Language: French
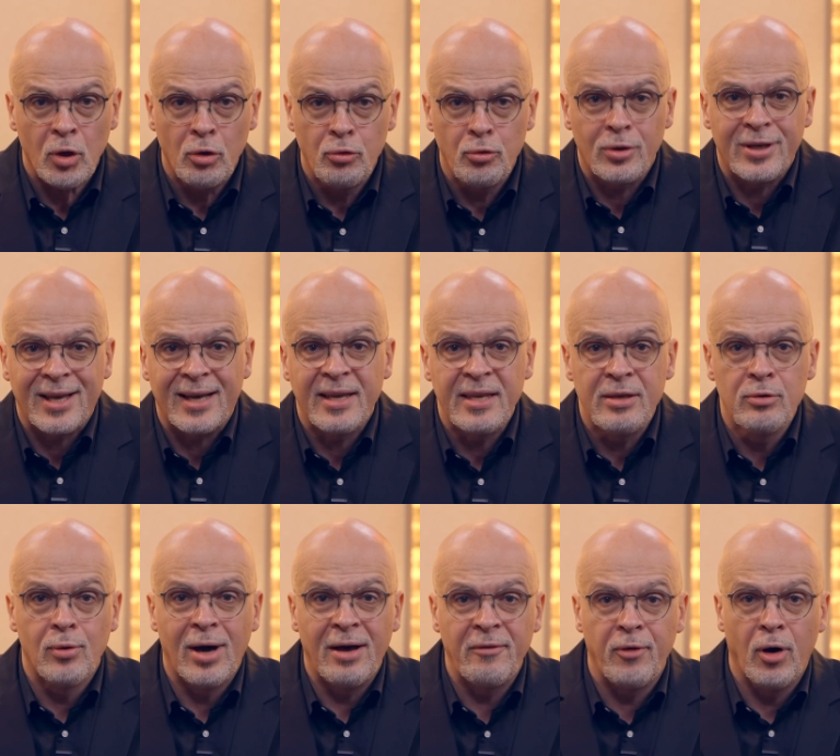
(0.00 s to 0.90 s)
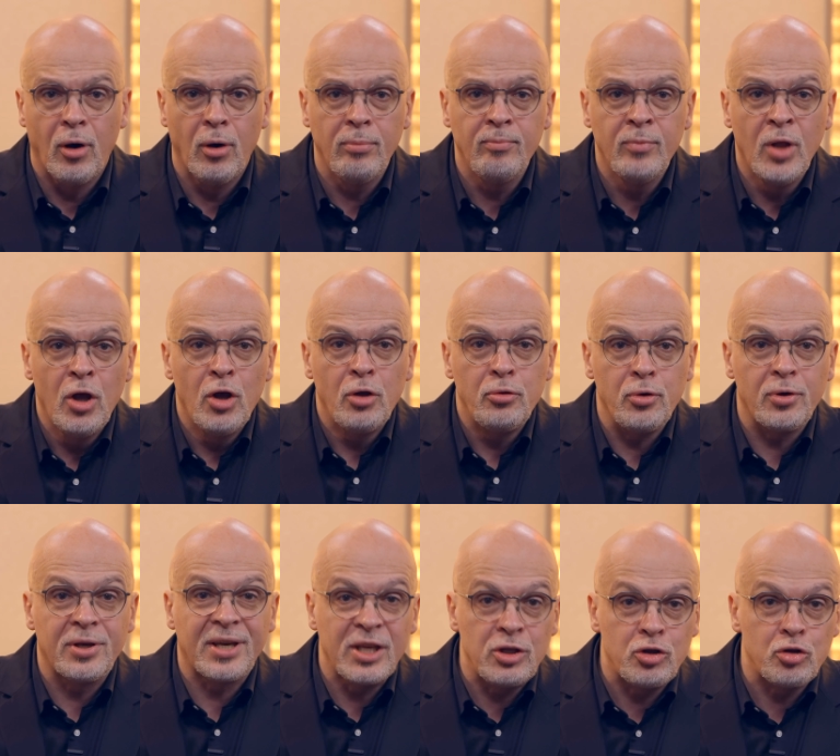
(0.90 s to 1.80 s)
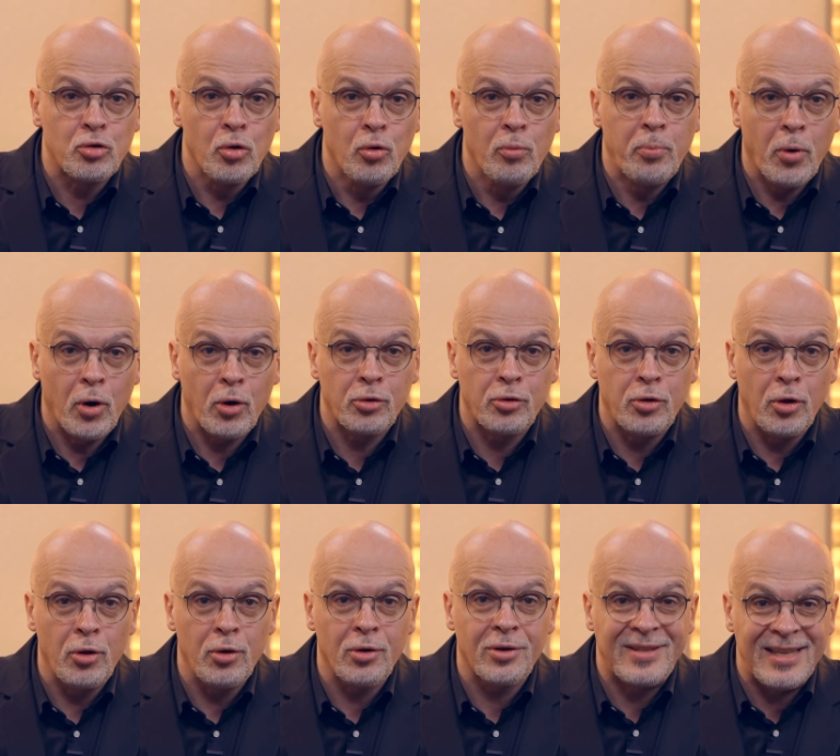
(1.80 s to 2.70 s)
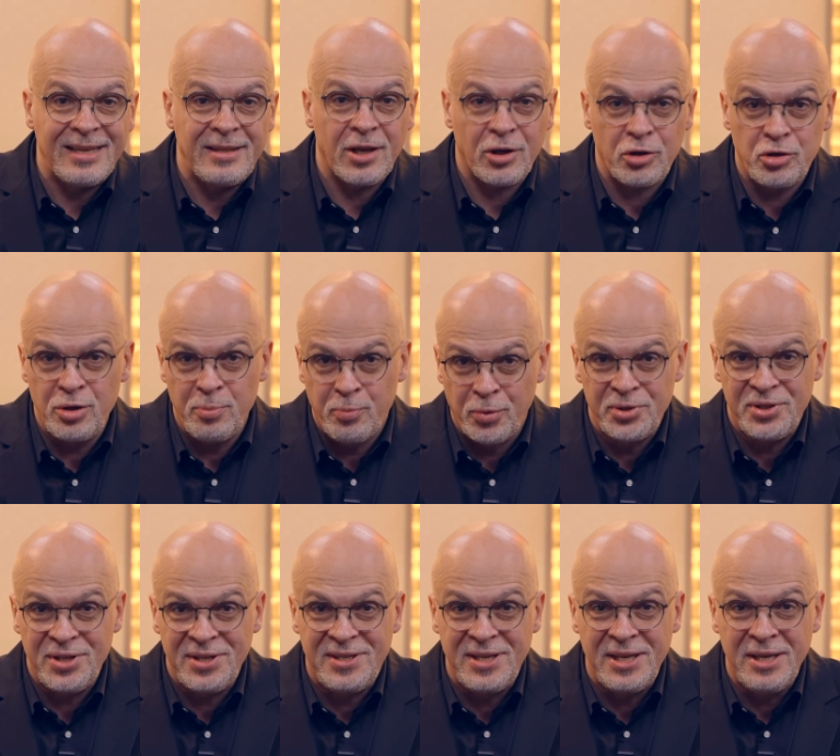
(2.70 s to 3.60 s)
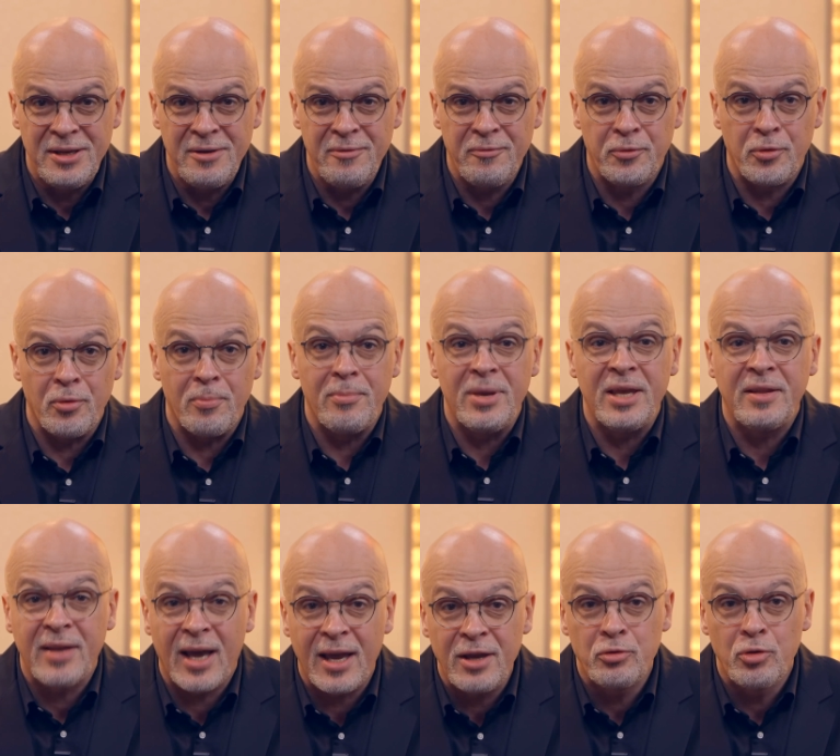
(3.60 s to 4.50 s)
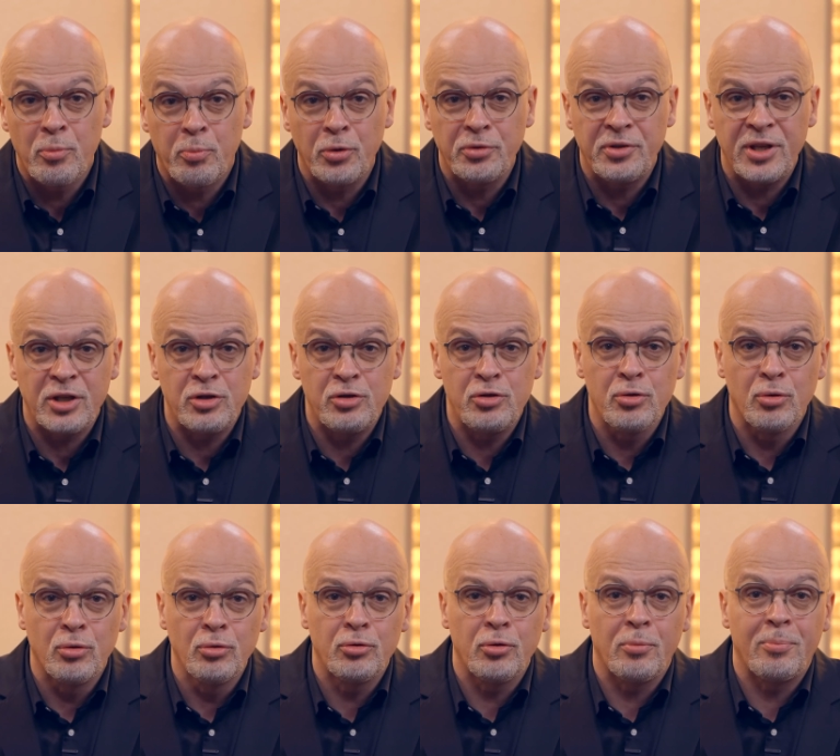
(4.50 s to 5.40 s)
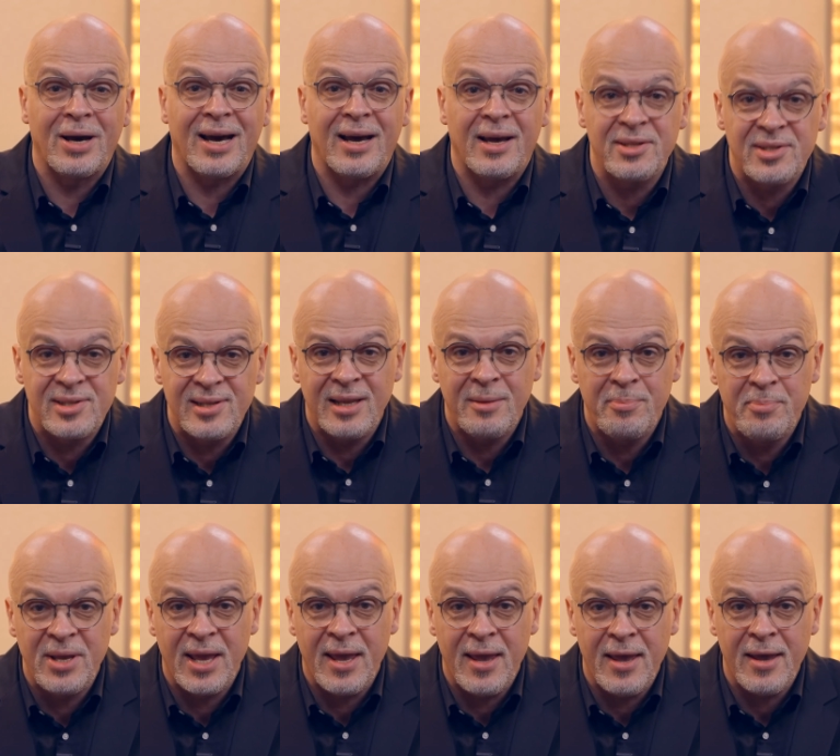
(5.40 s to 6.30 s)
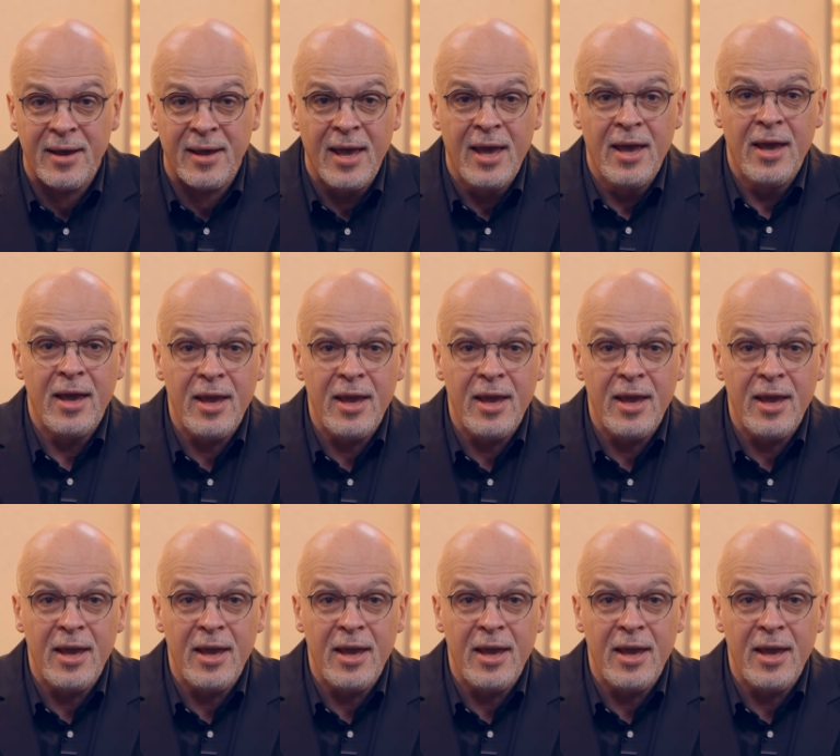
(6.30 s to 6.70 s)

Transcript: de carillon avant, de cristaux porteurs d'énergie positive, de médailles de protection, de bracelets de pierre